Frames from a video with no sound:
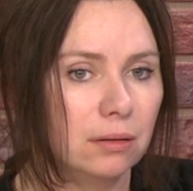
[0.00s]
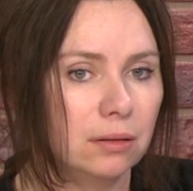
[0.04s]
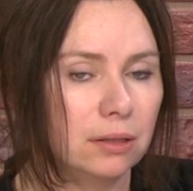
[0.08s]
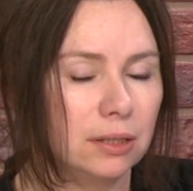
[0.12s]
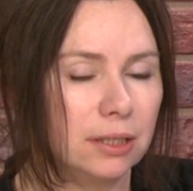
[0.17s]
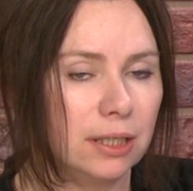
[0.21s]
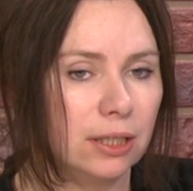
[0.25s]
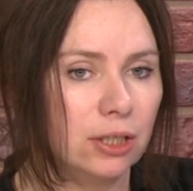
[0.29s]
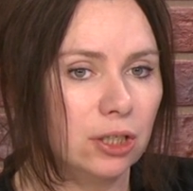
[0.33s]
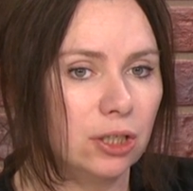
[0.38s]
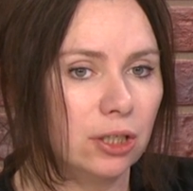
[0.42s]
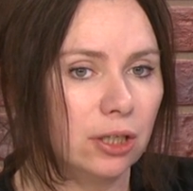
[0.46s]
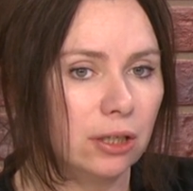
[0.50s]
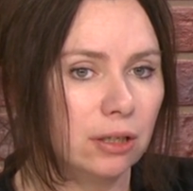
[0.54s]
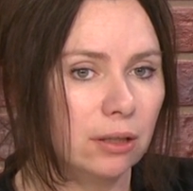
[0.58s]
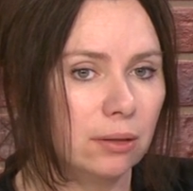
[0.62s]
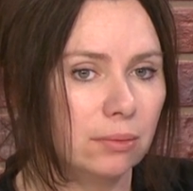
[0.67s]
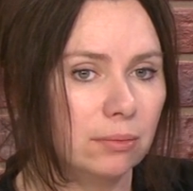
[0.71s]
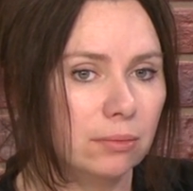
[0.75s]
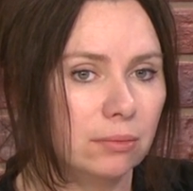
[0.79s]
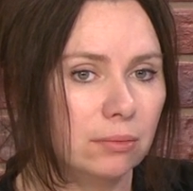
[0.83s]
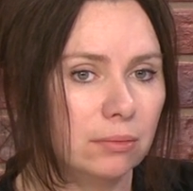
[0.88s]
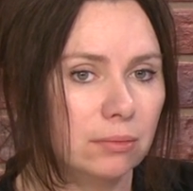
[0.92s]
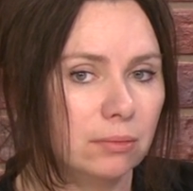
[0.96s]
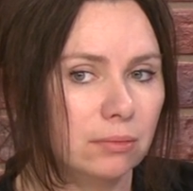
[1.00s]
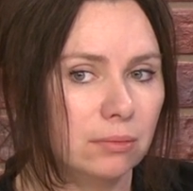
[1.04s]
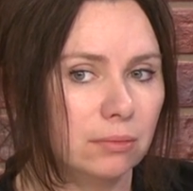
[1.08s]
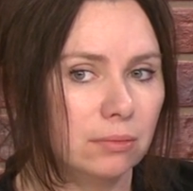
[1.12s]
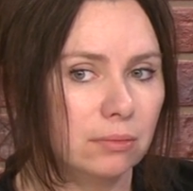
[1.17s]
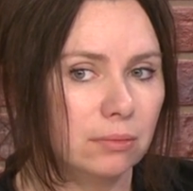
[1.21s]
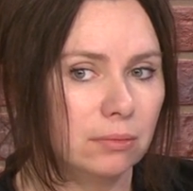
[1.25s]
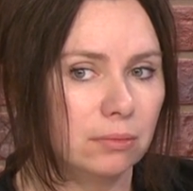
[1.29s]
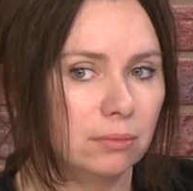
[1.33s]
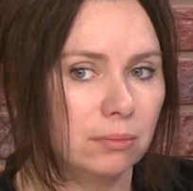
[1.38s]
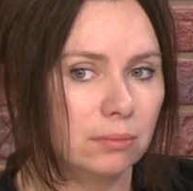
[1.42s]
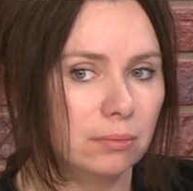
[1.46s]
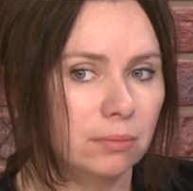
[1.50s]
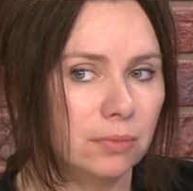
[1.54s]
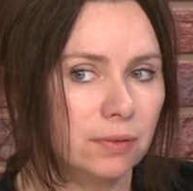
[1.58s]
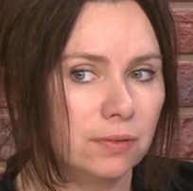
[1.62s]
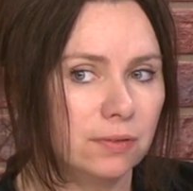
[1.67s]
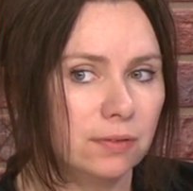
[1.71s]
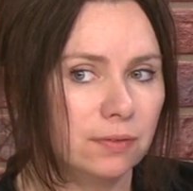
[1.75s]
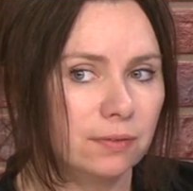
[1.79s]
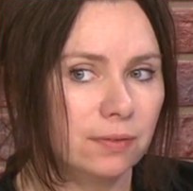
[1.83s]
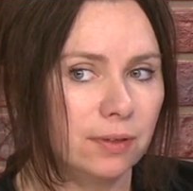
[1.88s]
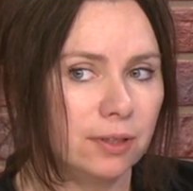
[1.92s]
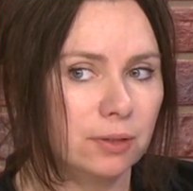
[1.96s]
сначала мы
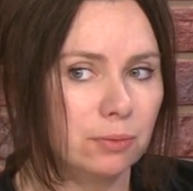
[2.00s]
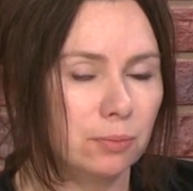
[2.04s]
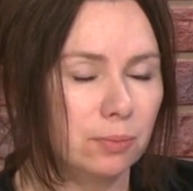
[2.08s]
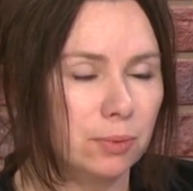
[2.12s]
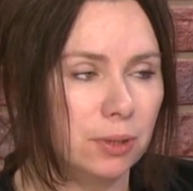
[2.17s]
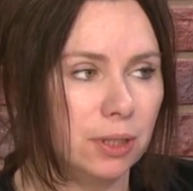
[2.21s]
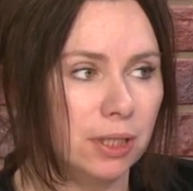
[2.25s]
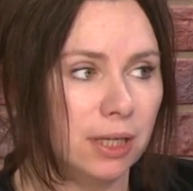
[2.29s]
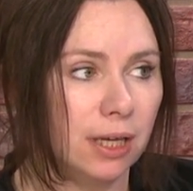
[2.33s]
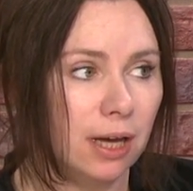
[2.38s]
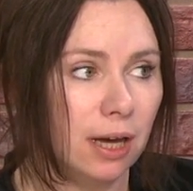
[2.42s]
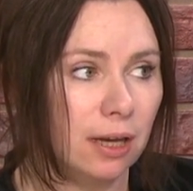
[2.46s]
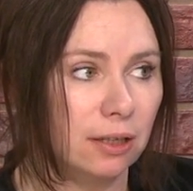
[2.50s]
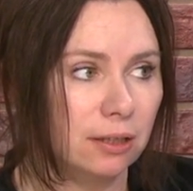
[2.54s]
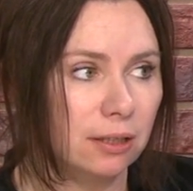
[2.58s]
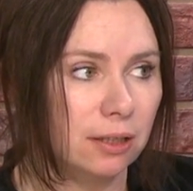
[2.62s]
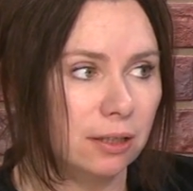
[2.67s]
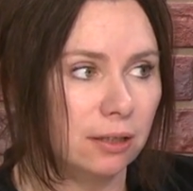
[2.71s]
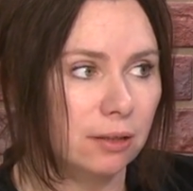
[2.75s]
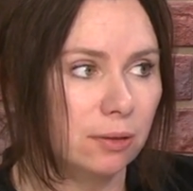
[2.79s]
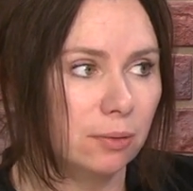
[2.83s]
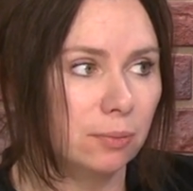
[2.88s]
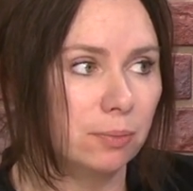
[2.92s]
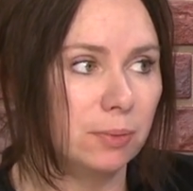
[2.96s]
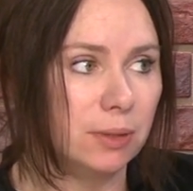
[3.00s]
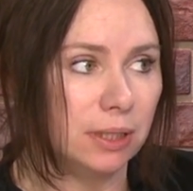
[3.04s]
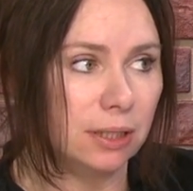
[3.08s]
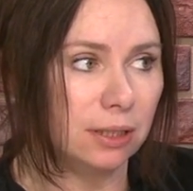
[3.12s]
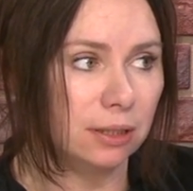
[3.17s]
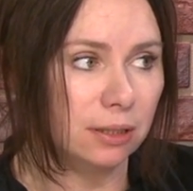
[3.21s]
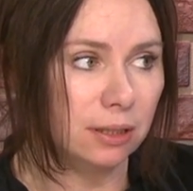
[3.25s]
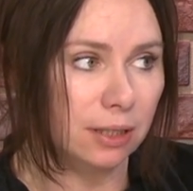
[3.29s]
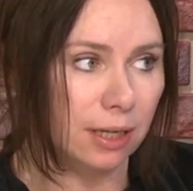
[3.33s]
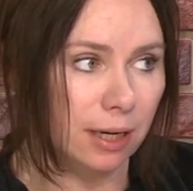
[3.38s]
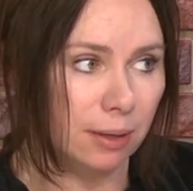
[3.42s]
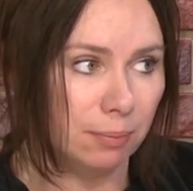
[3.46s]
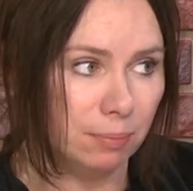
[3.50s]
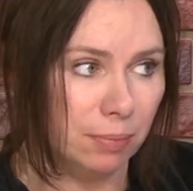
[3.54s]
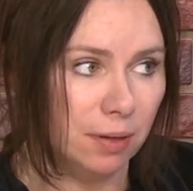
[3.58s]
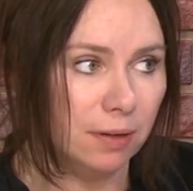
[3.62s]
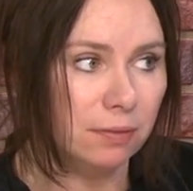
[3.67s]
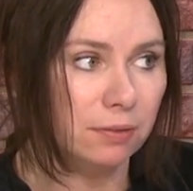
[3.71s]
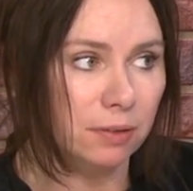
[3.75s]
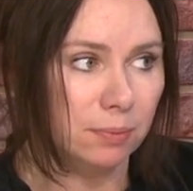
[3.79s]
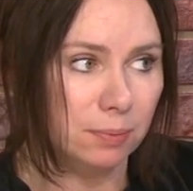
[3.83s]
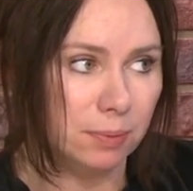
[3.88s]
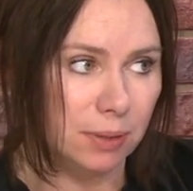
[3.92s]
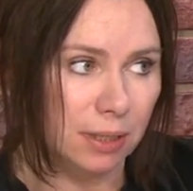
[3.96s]
возьмем психиатра,
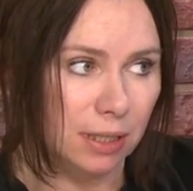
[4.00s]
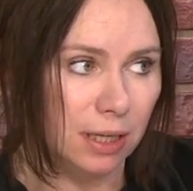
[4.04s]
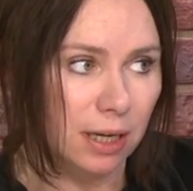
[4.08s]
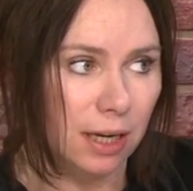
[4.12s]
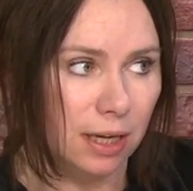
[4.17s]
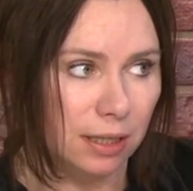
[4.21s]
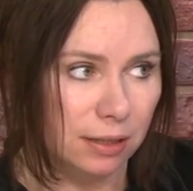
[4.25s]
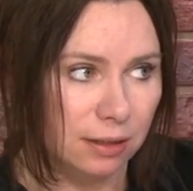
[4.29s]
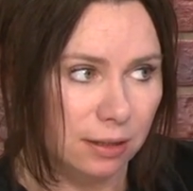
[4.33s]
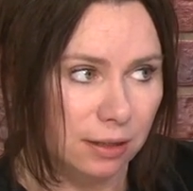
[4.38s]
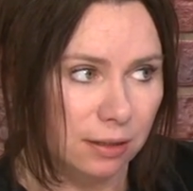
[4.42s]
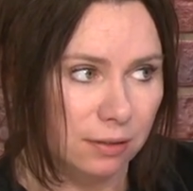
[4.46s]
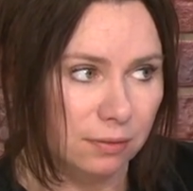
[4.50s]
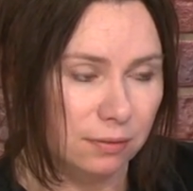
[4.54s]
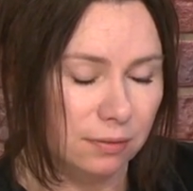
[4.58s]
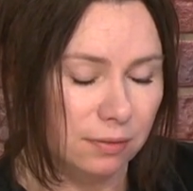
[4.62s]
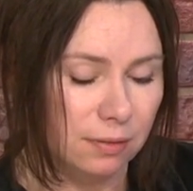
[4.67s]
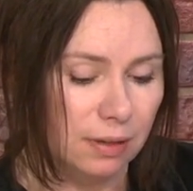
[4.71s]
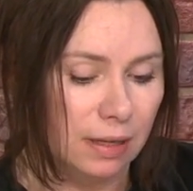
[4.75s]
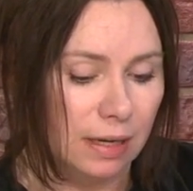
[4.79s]
психотерапевта, психиатров,